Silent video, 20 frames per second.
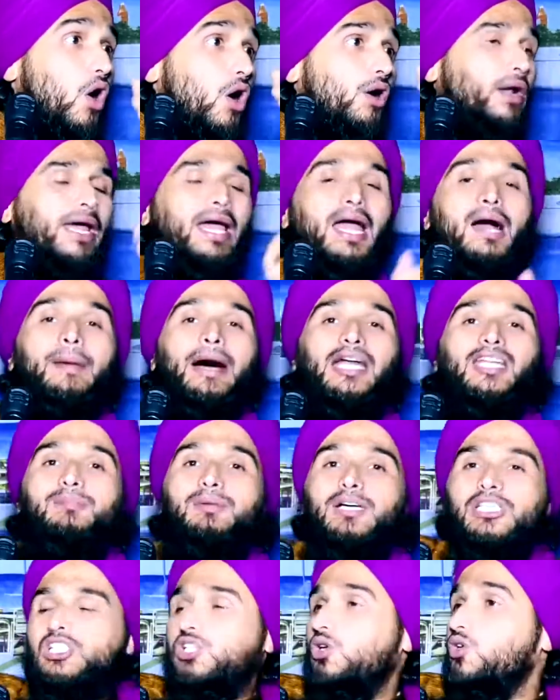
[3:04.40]
कौन है हमारी
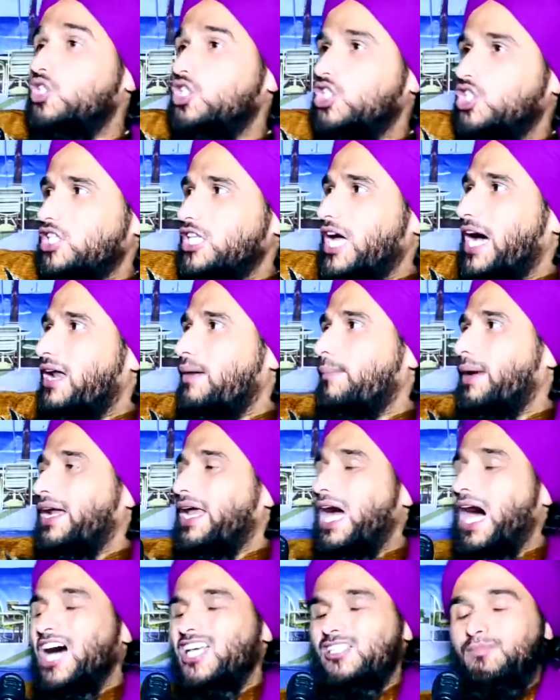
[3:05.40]
बस्ती और रिश्तेदार
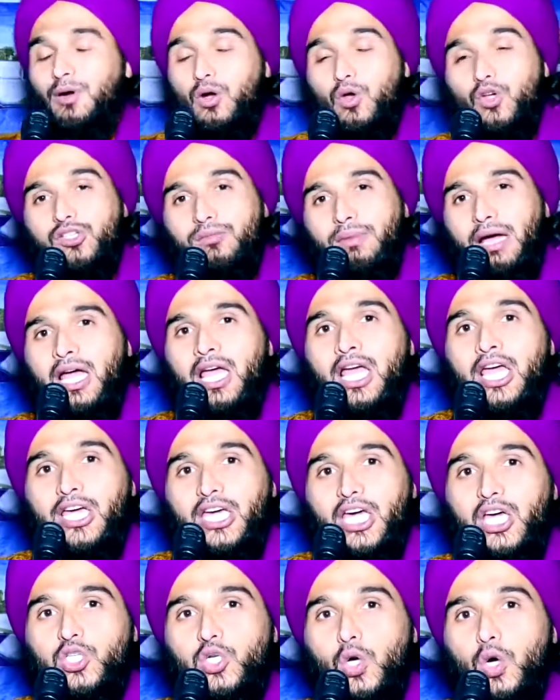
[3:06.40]
हमारे आस पड़ोस में
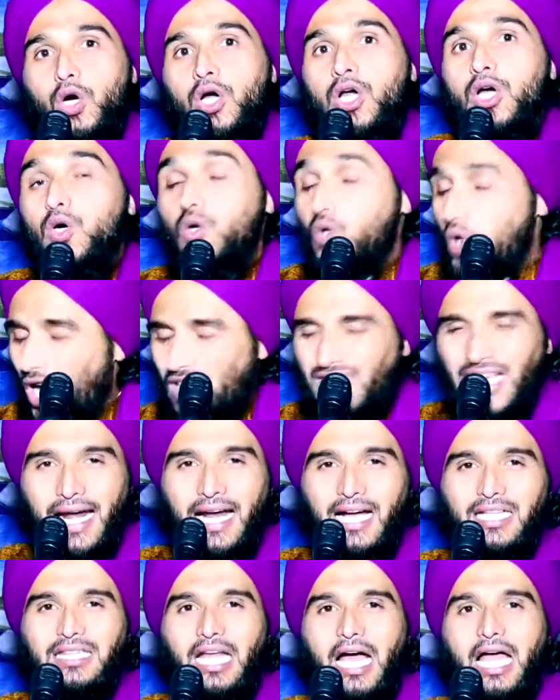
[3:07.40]
कि जो रोज़ा
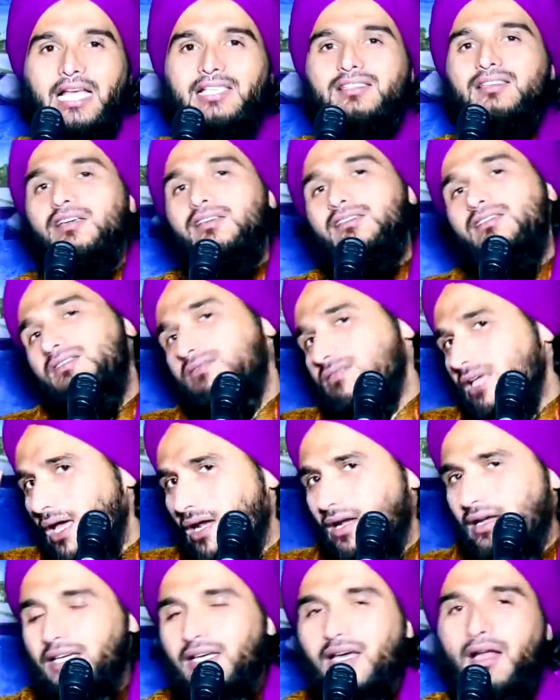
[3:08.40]
रखता है सही से
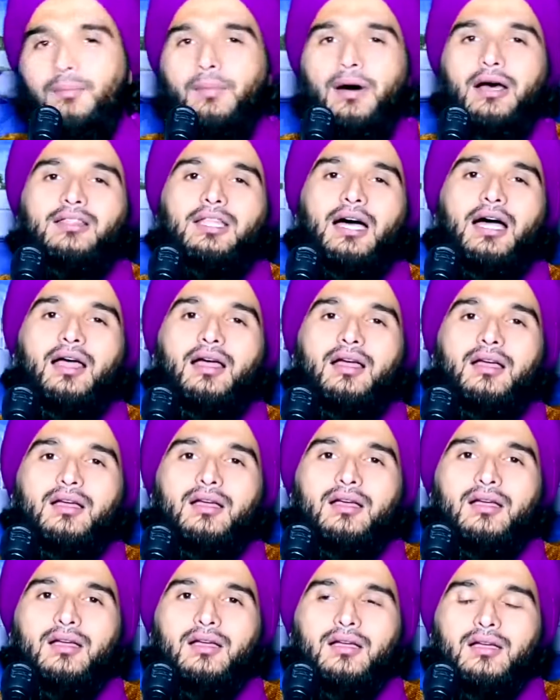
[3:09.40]
सहर नहीं कर पाता है
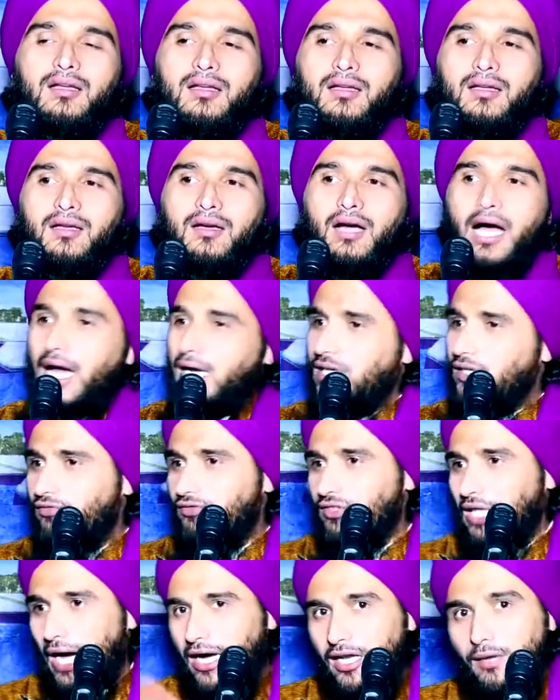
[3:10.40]
खाली
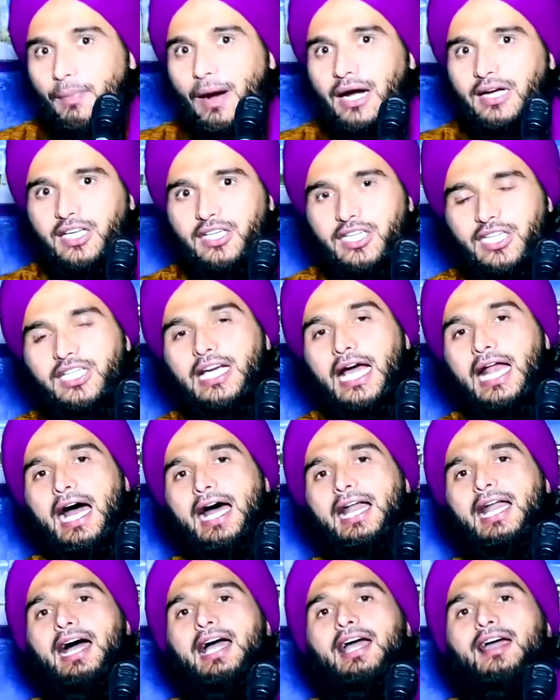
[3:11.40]
इफ्तारी पार्टी नहीं
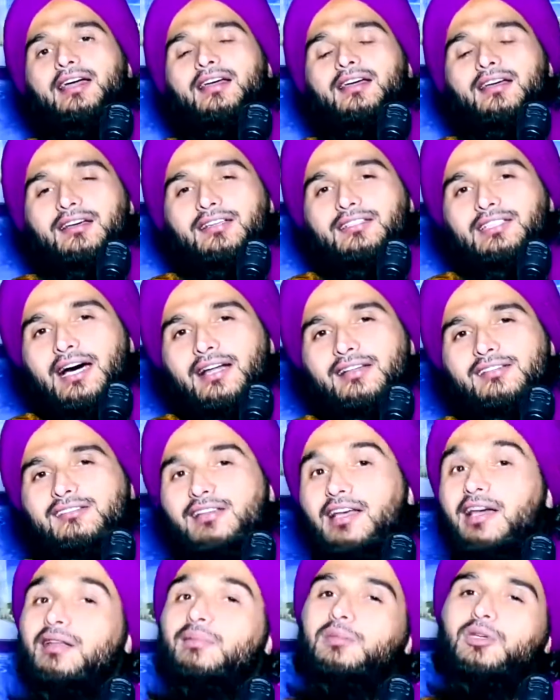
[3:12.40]
कराना है यार
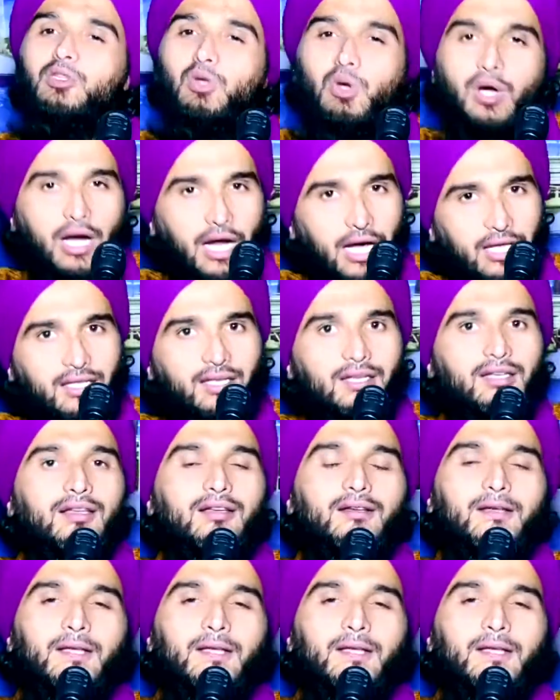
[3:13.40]
शहर भी तो करा दे